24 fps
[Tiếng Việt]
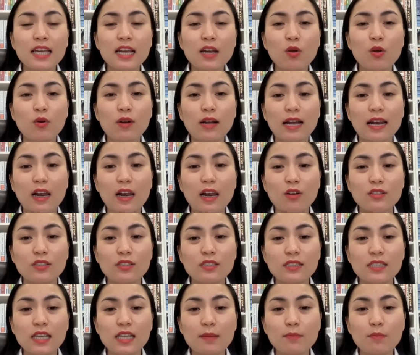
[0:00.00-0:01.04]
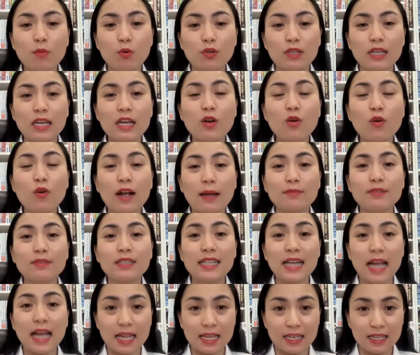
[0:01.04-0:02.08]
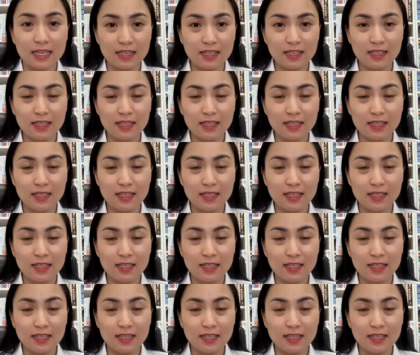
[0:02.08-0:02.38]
kcal trên 1 kg trên ngày